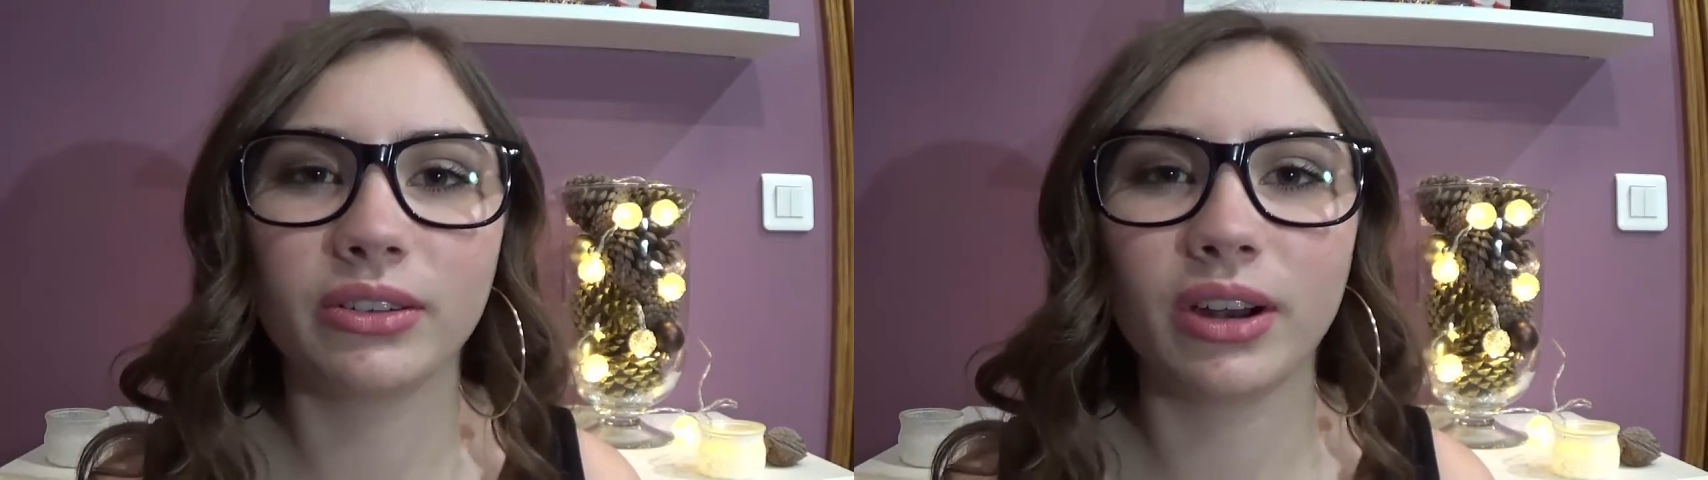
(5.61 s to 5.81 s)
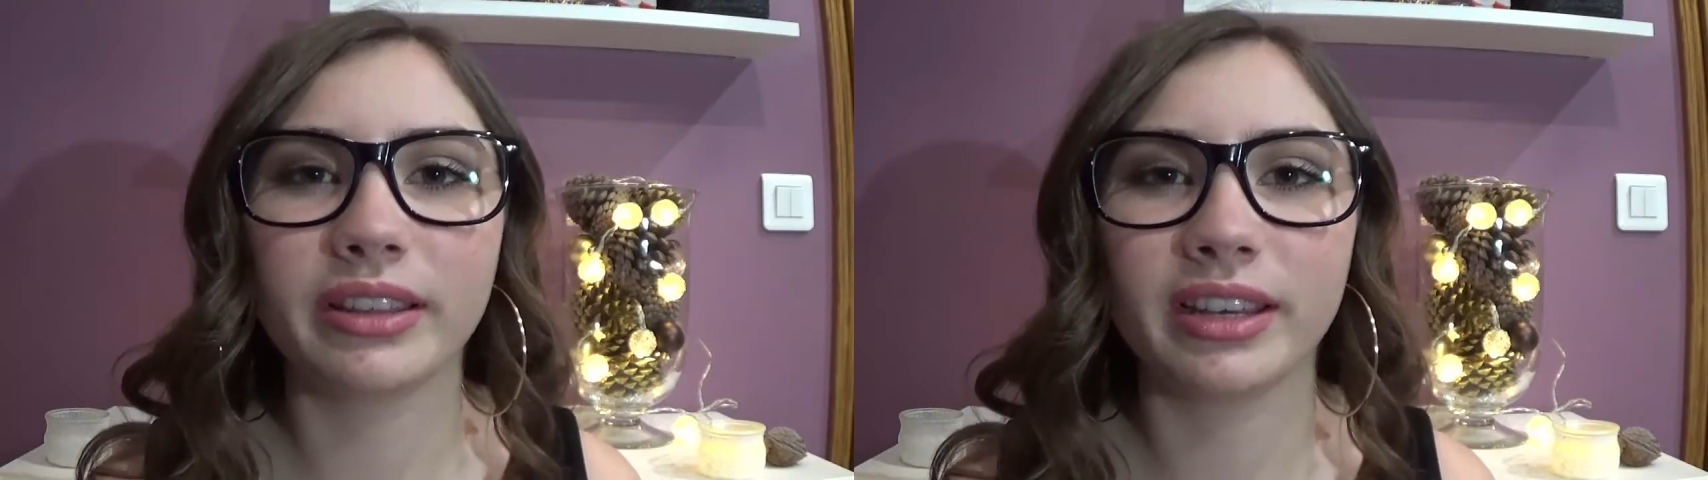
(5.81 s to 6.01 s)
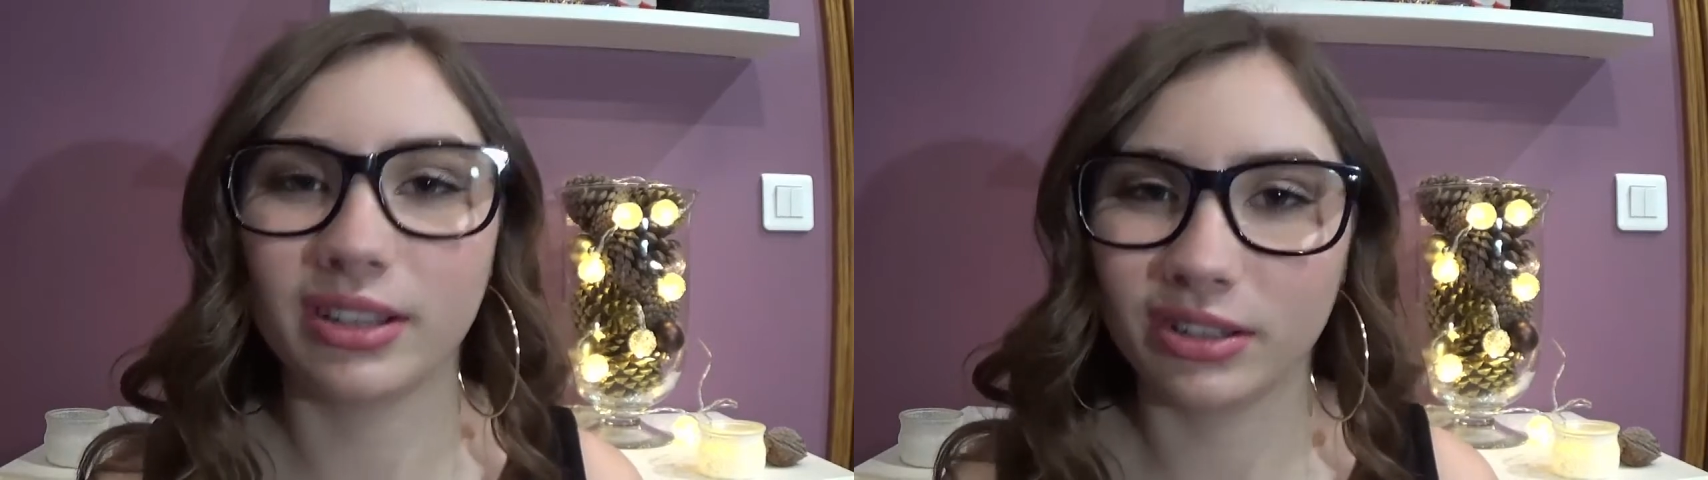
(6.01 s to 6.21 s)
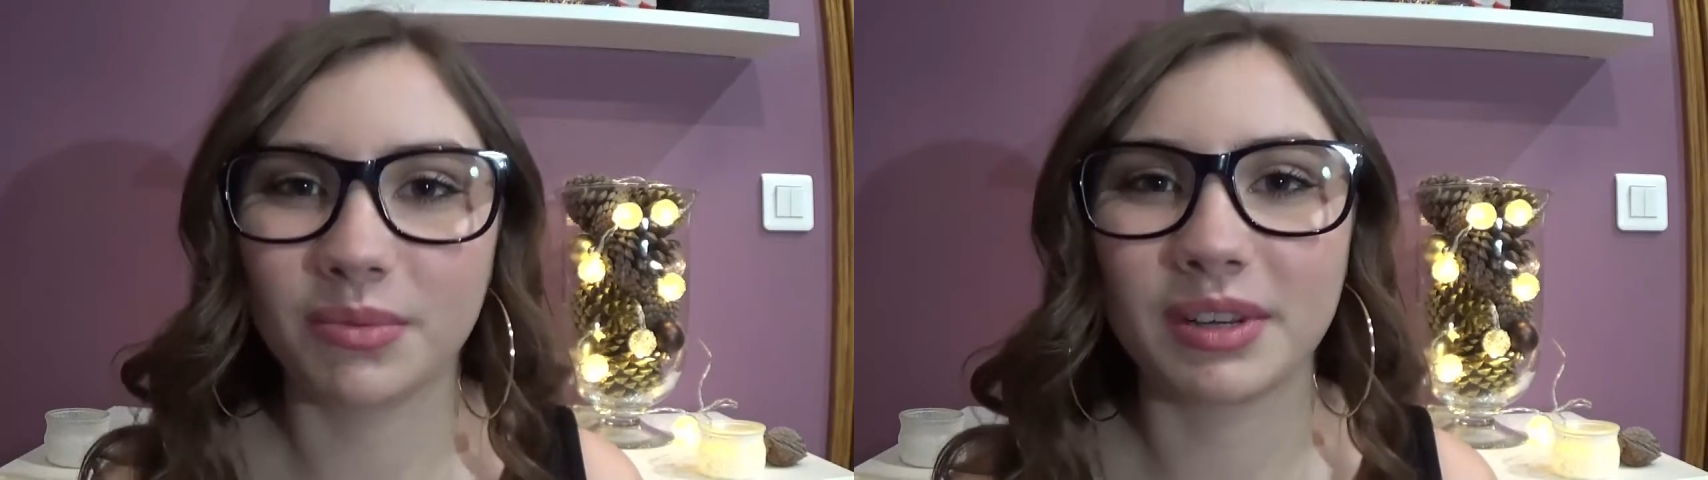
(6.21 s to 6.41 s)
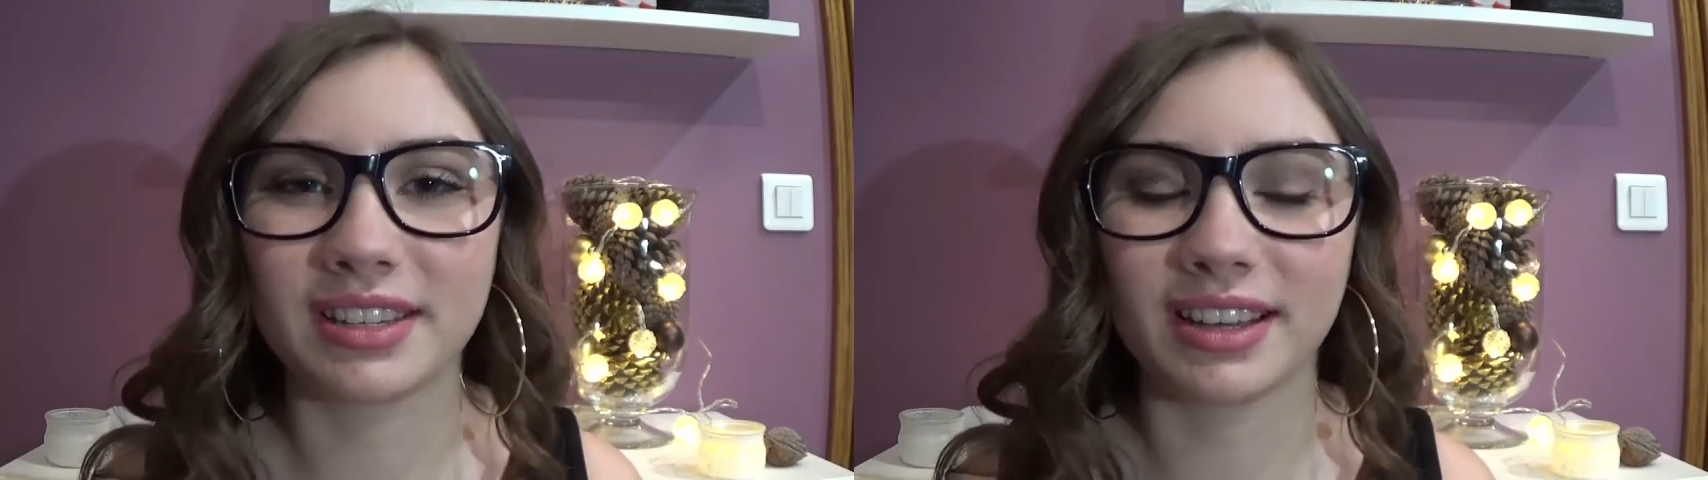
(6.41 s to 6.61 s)
de l'année
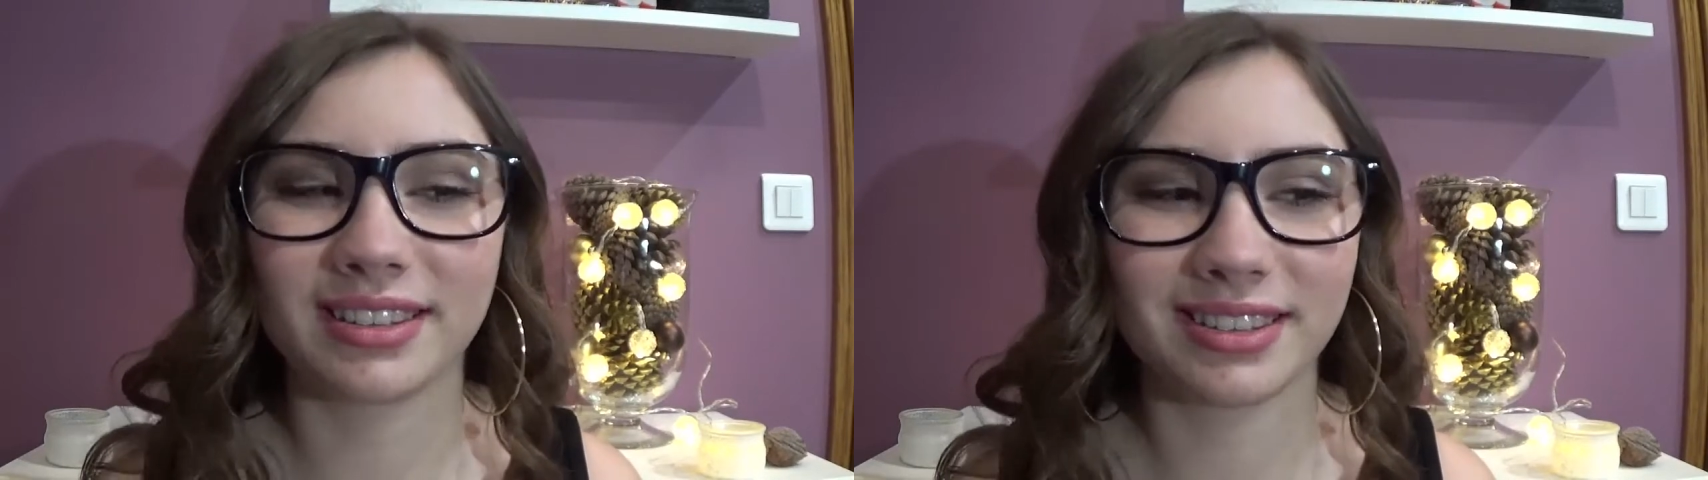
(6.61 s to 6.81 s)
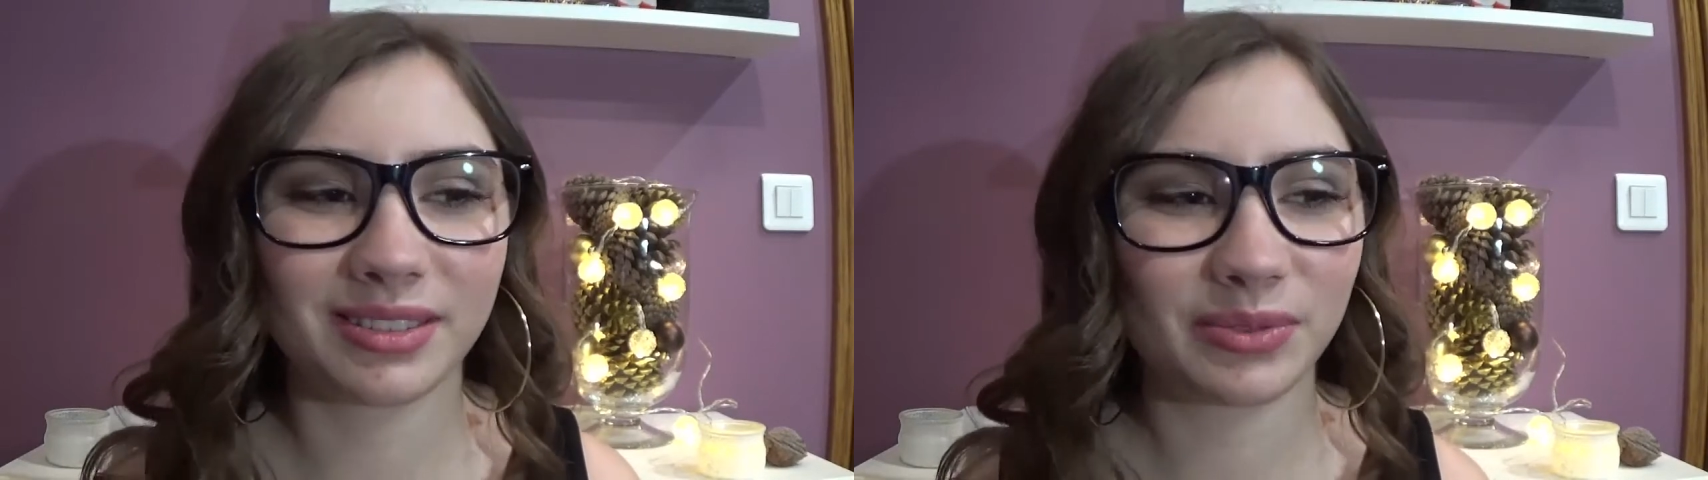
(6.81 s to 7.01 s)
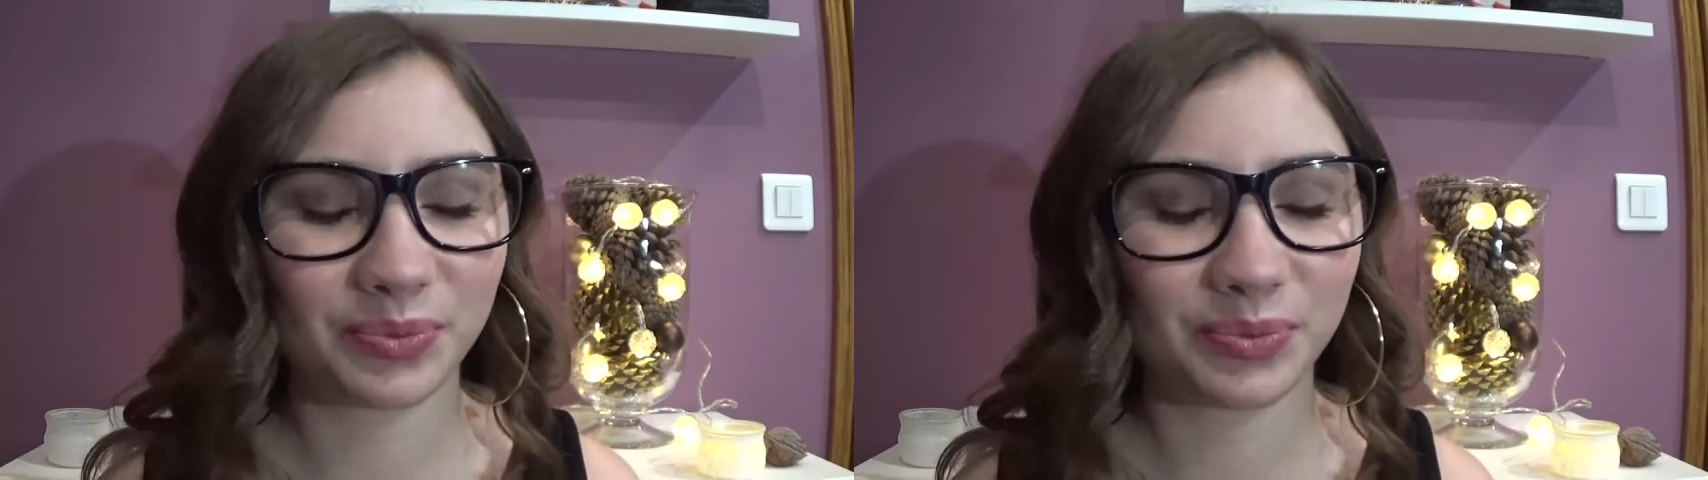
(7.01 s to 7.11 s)
2007.